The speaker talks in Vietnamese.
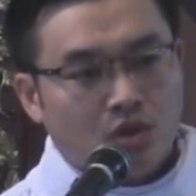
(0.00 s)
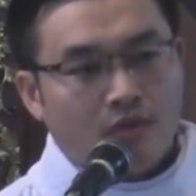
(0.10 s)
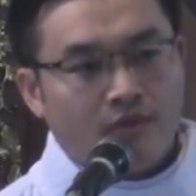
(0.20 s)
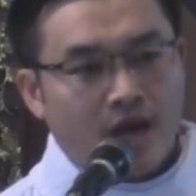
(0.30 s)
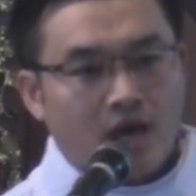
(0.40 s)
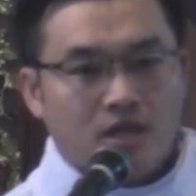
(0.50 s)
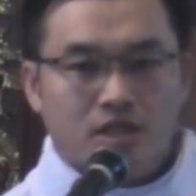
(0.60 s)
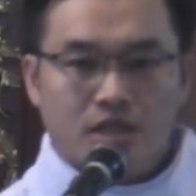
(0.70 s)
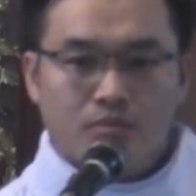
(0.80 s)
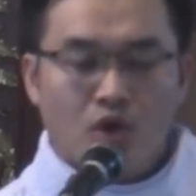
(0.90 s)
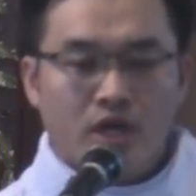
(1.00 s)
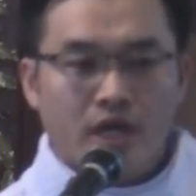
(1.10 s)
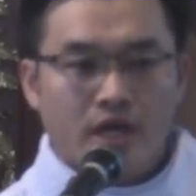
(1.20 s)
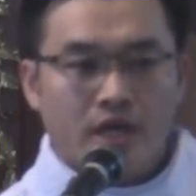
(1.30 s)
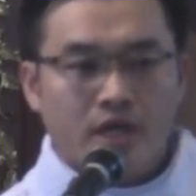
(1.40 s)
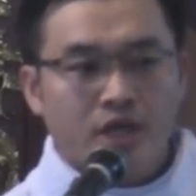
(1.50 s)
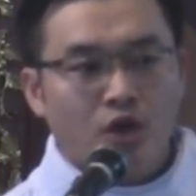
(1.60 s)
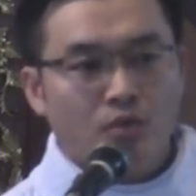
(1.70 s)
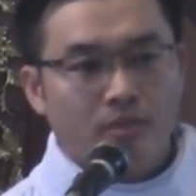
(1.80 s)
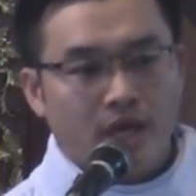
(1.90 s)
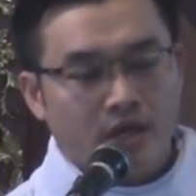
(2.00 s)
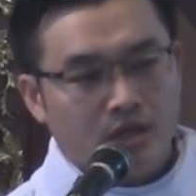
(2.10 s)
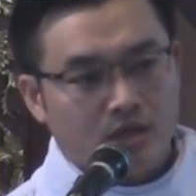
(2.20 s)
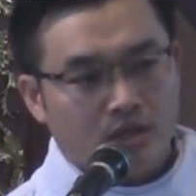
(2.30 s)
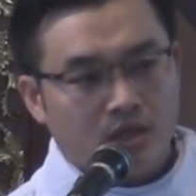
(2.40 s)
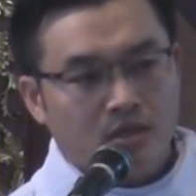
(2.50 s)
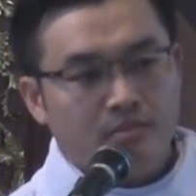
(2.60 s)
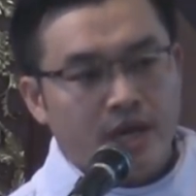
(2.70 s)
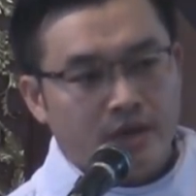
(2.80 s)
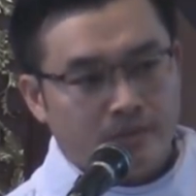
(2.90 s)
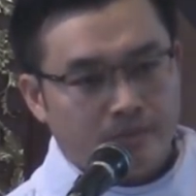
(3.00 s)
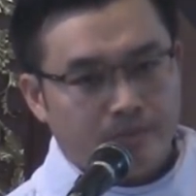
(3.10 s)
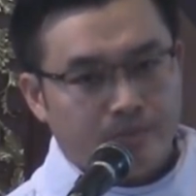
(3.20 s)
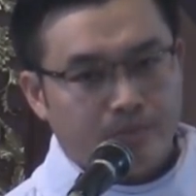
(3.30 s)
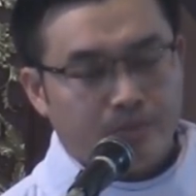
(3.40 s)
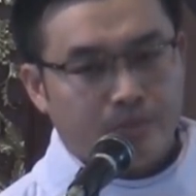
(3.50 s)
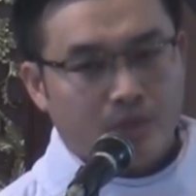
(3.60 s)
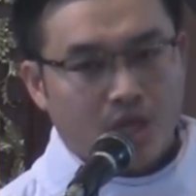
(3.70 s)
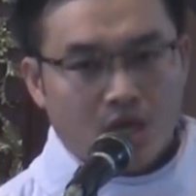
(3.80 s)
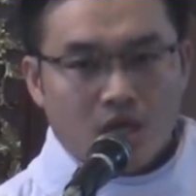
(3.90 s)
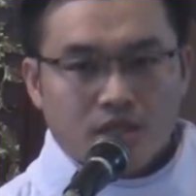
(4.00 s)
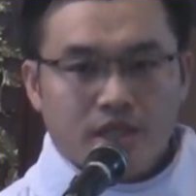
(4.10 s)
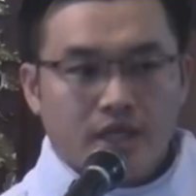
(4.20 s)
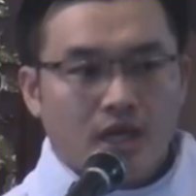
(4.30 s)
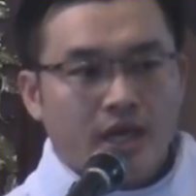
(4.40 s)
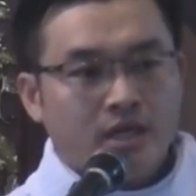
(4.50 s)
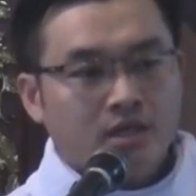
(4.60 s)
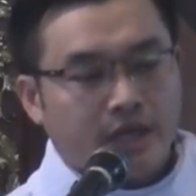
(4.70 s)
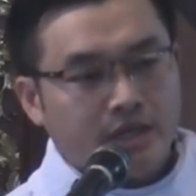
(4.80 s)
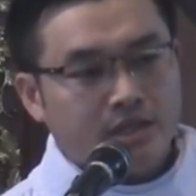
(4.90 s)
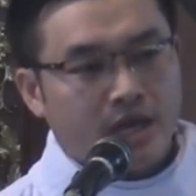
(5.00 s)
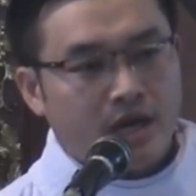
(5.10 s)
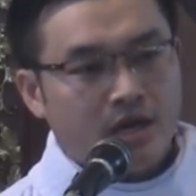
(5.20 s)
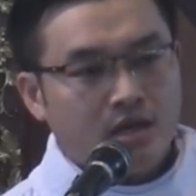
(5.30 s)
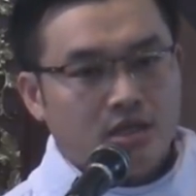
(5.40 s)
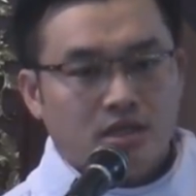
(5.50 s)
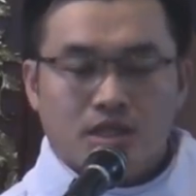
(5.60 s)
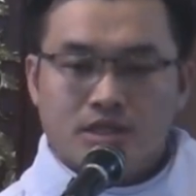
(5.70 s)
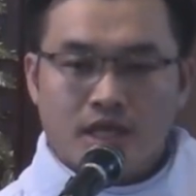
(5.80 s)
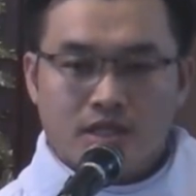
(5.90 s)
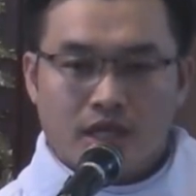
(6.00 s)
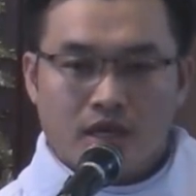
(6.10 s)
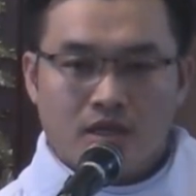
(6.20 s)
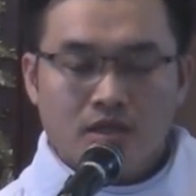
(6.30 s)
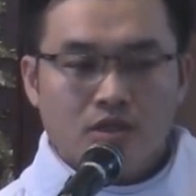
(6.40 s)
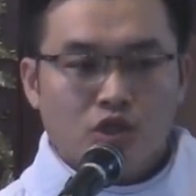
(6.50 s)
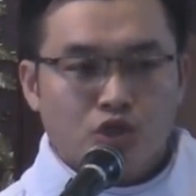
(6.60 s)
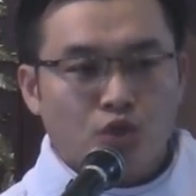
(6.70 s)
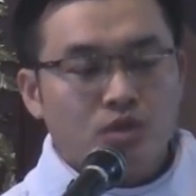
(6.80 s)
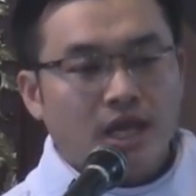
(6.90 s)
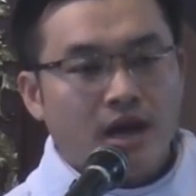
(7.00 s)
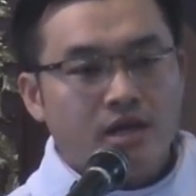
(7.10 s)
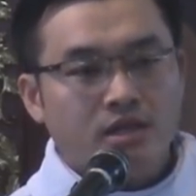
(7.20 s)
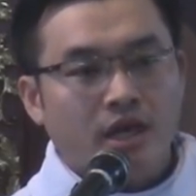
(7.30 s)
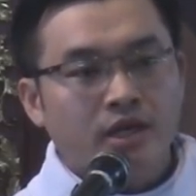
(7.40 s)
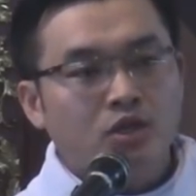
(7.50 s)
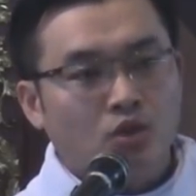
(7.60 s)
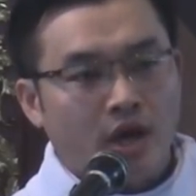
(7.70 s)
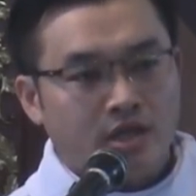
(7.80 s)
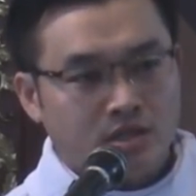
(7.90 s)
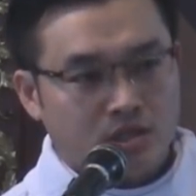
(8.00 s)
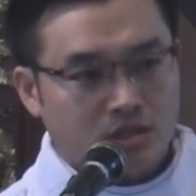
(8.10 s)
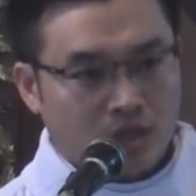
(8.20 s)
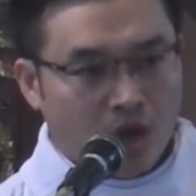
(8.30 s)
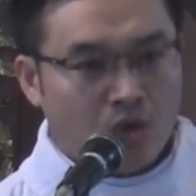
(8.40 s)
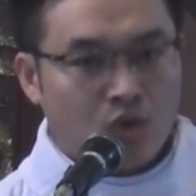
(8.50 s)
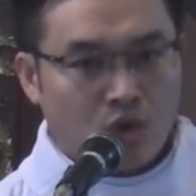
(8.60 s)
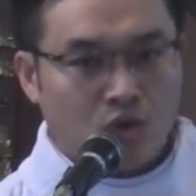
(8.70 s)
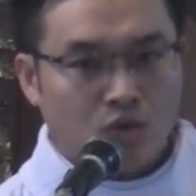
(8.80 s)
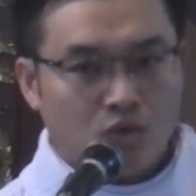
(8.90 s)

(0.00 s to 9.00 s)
và người muôn đề yêu mến đứng bên. Nhìn lên thánh giá, chắc chắn chúng ta thấy toàn sự đau khổ.